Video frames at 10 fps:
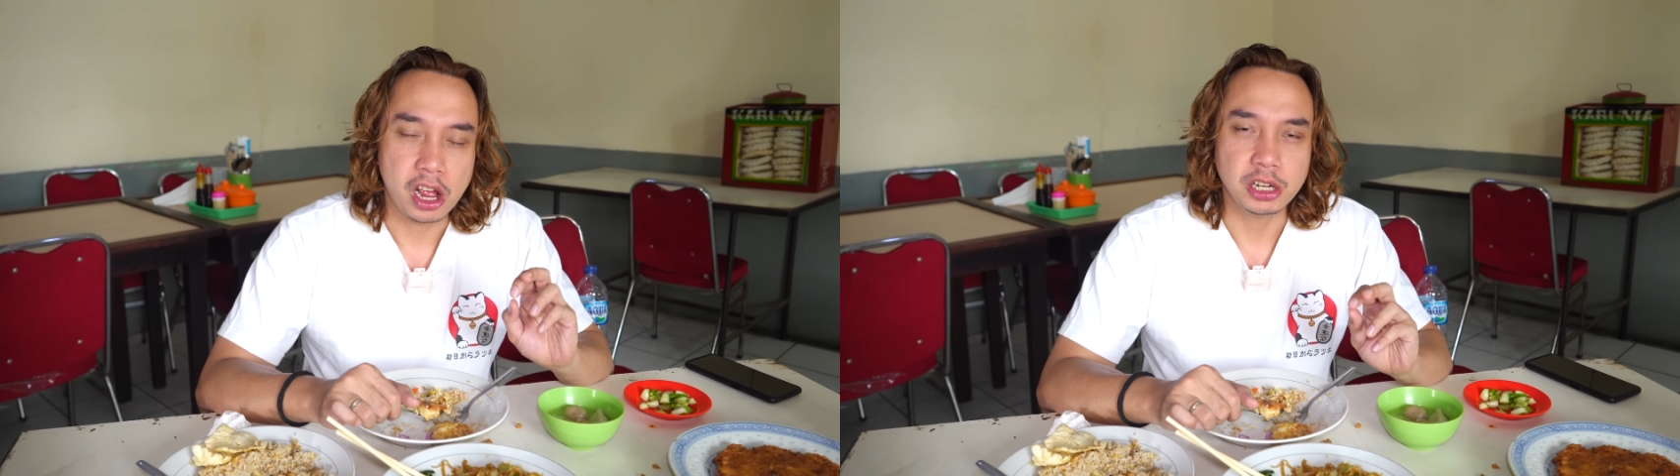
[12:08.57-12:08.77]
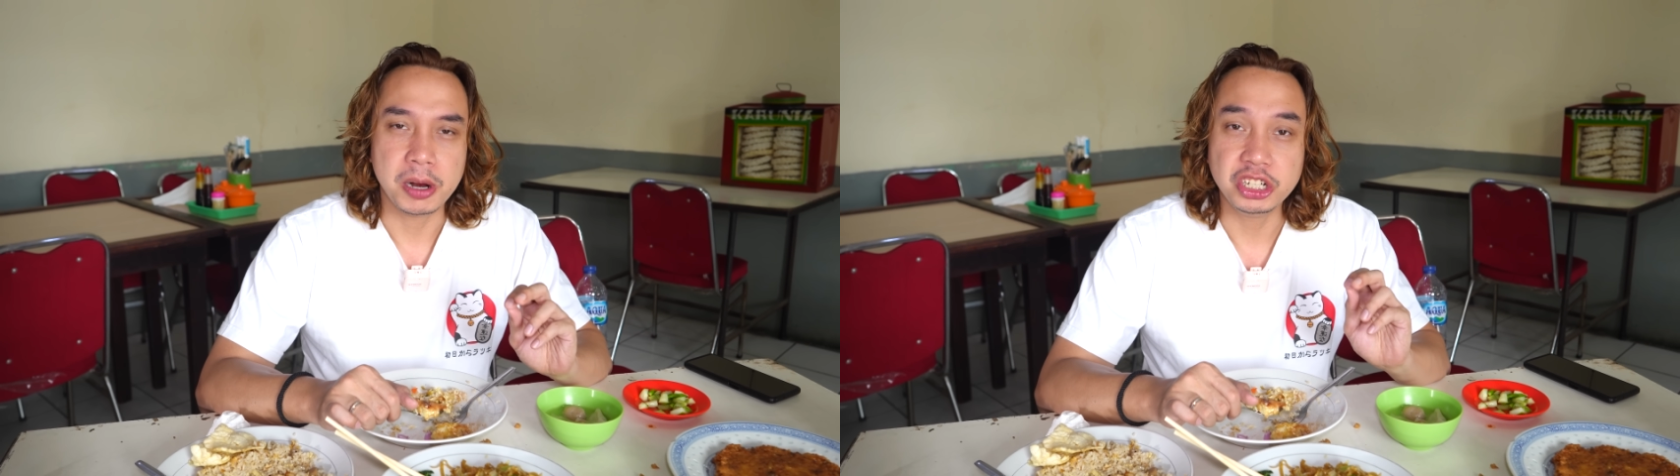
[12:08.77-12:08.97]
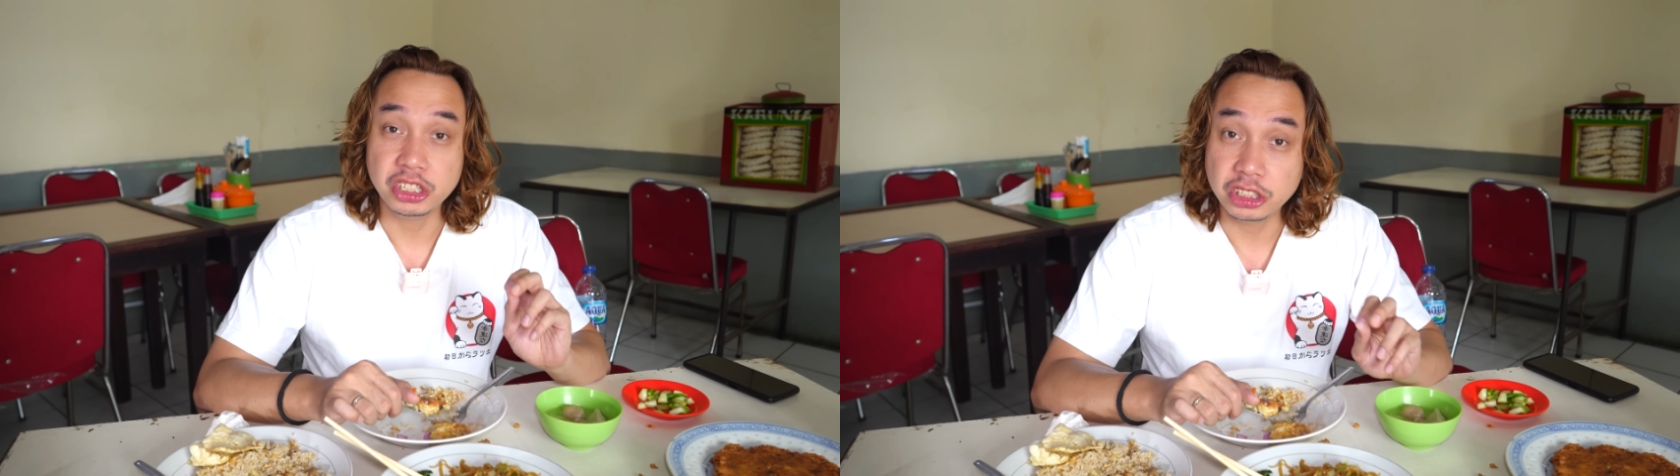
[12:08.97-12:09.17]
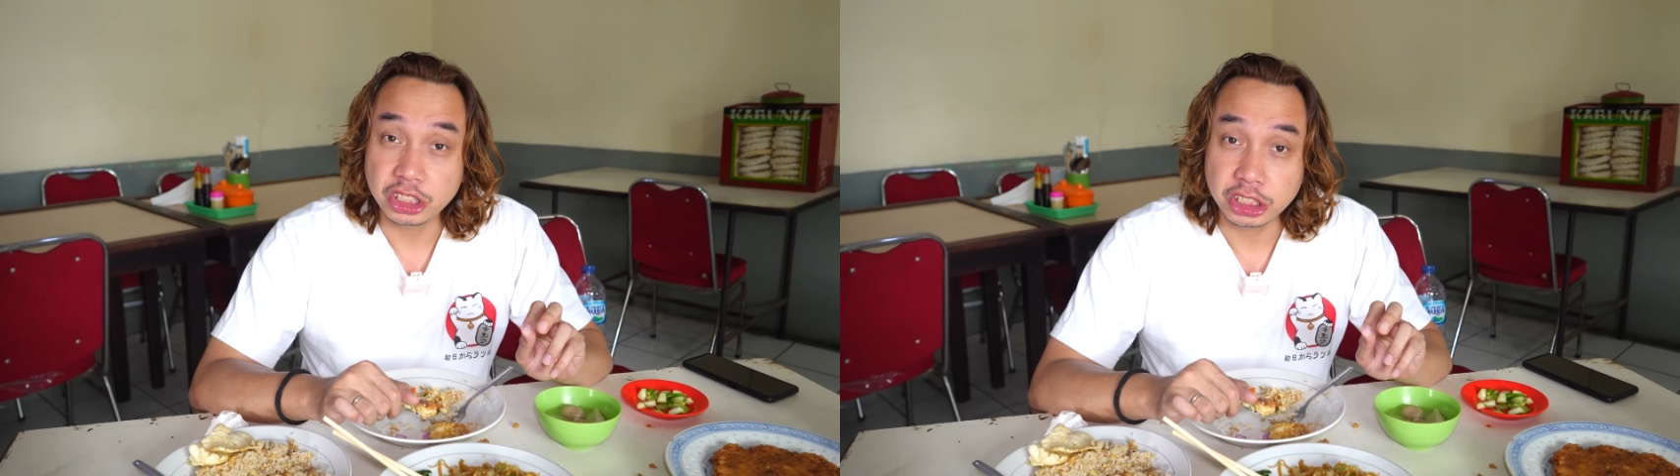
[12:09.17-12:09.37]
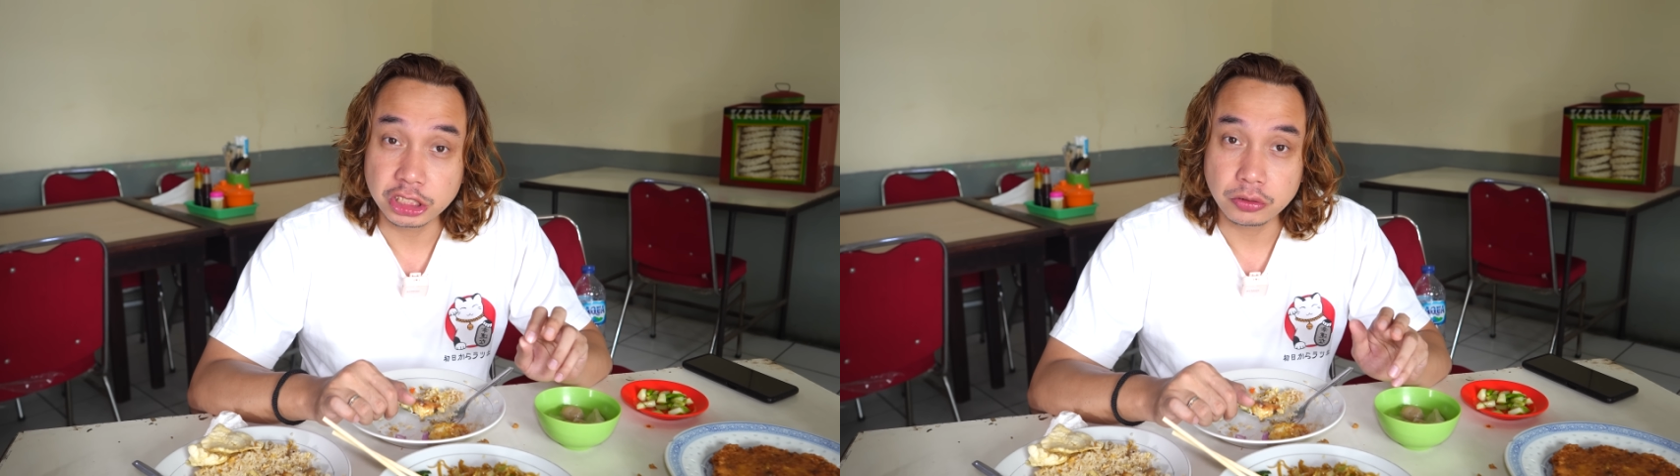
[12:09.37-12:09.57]
Ada manisnya
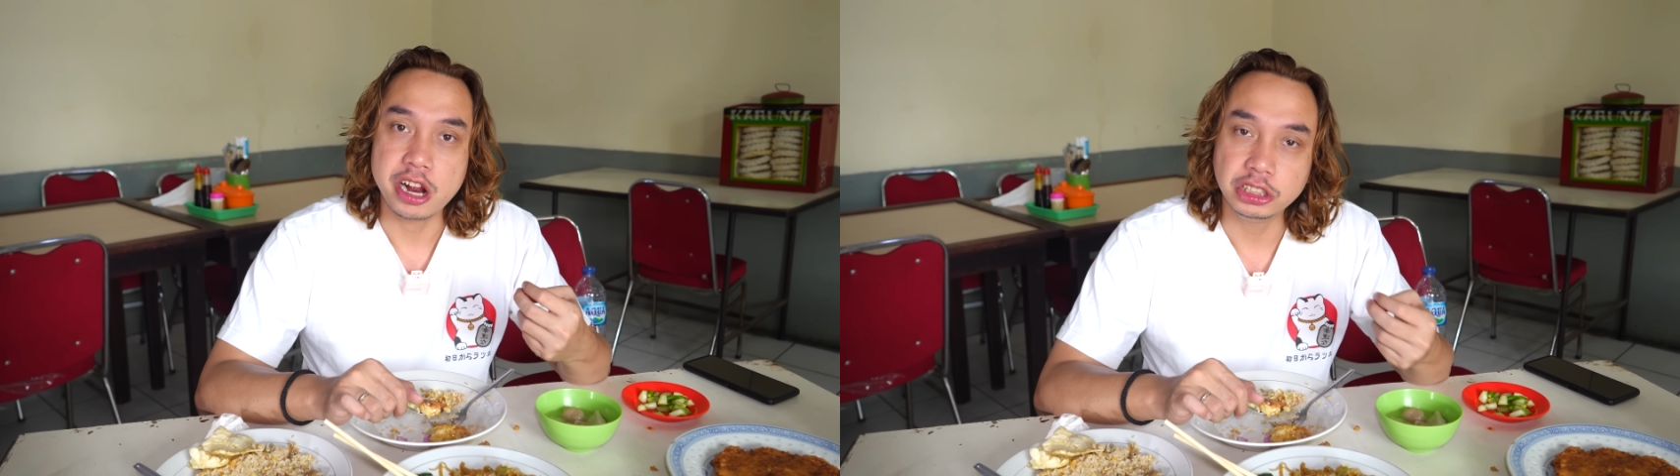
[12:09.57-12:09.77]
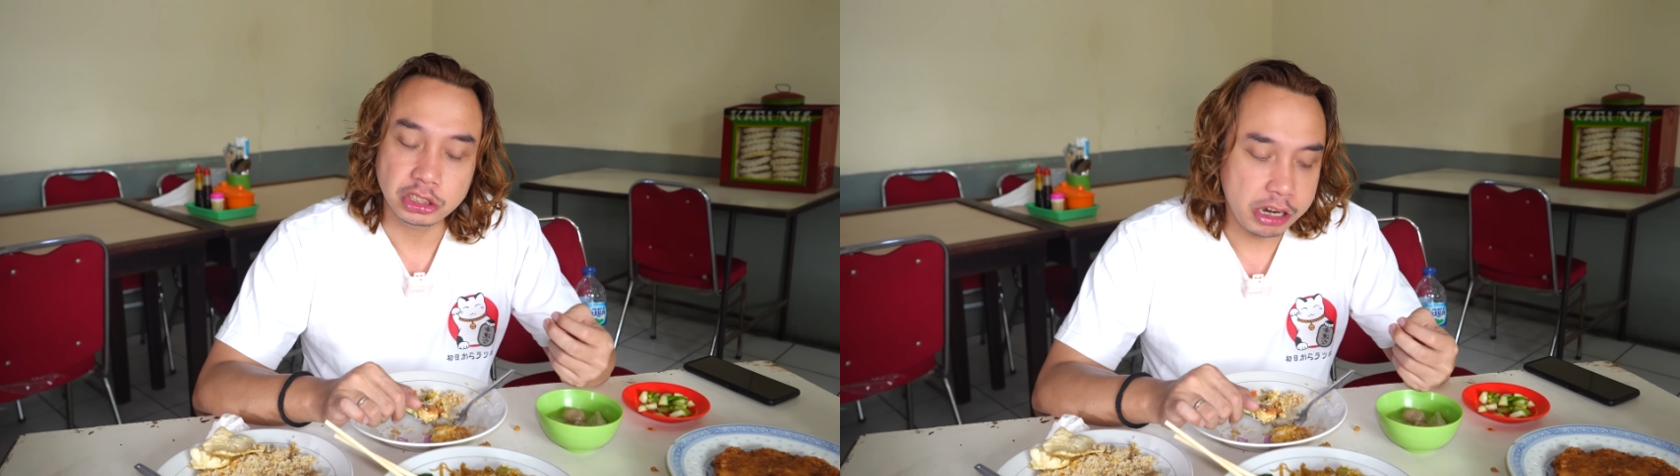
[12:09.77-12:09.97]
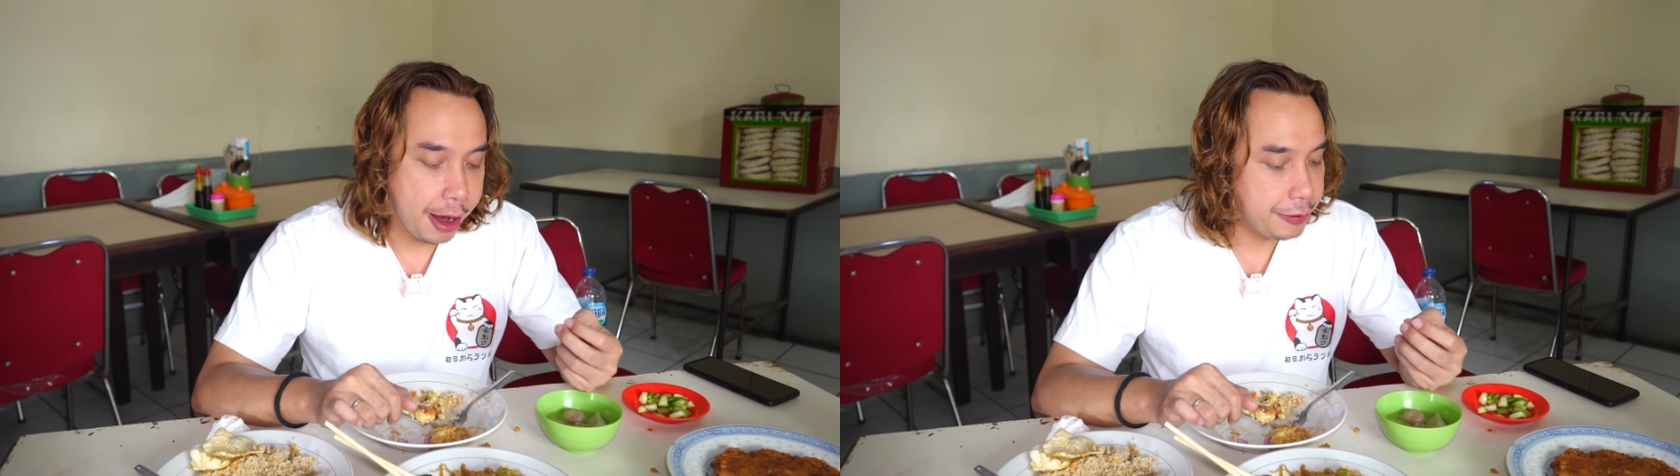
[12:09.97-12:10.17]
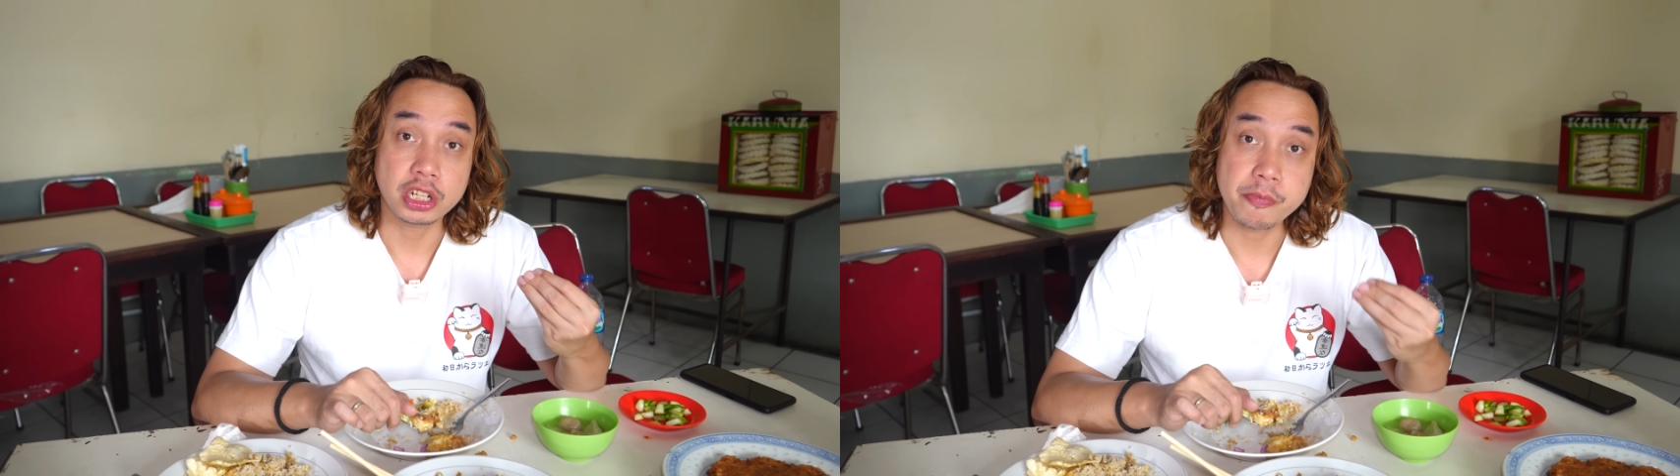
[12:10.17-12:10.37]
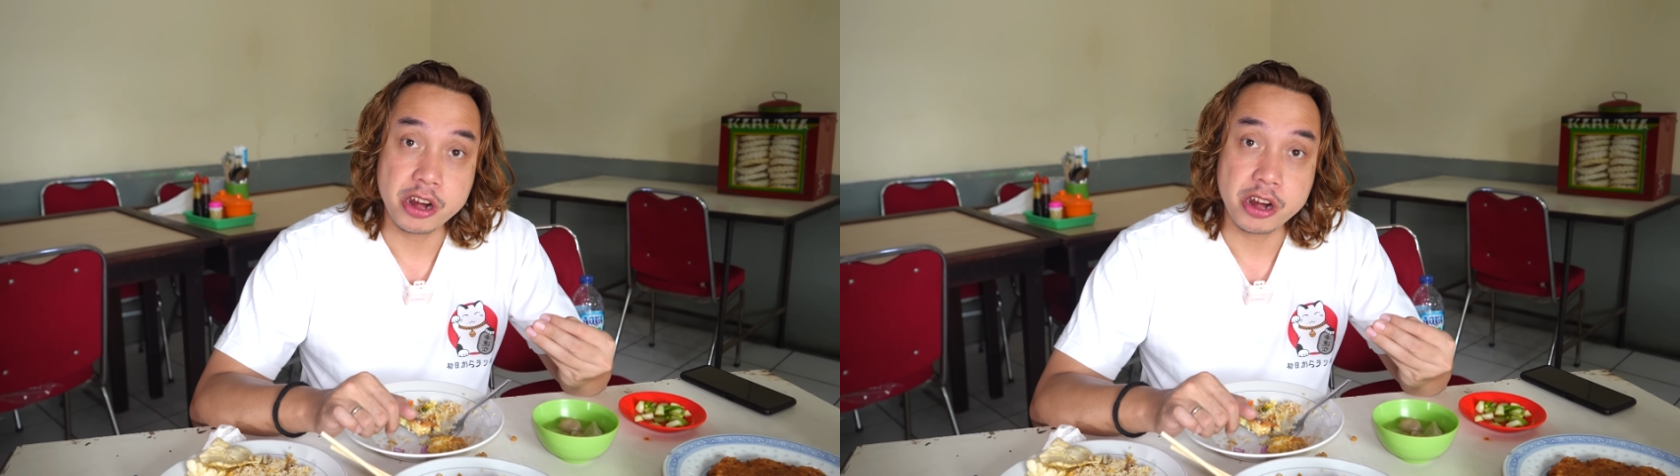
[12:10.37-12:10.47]
sedikit, ada asinnya, tetap